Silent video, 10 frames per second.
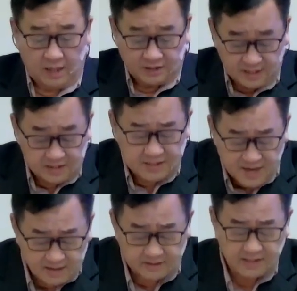这个是
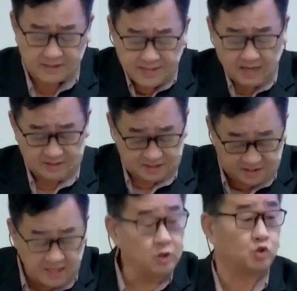上帝向
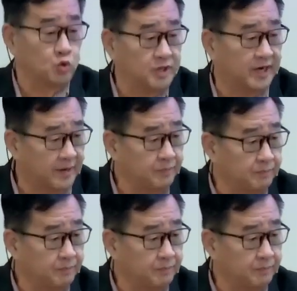信主的人，